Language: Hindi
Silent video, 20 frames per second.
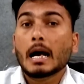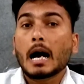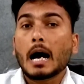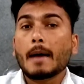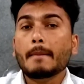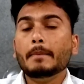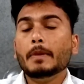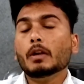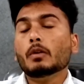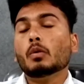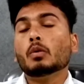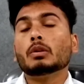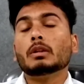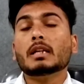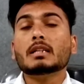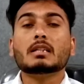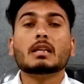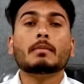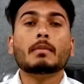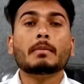अब देखो
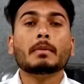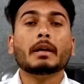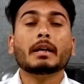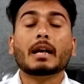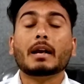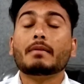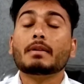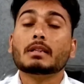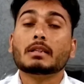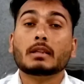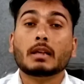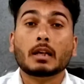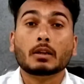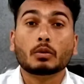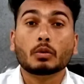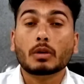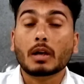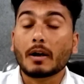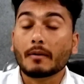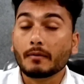10 एम mm के ड्राइवर्स है ना
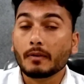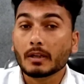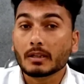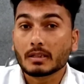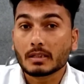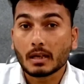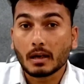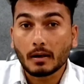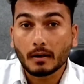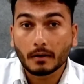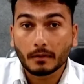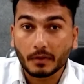तो काफ़ी अच्छा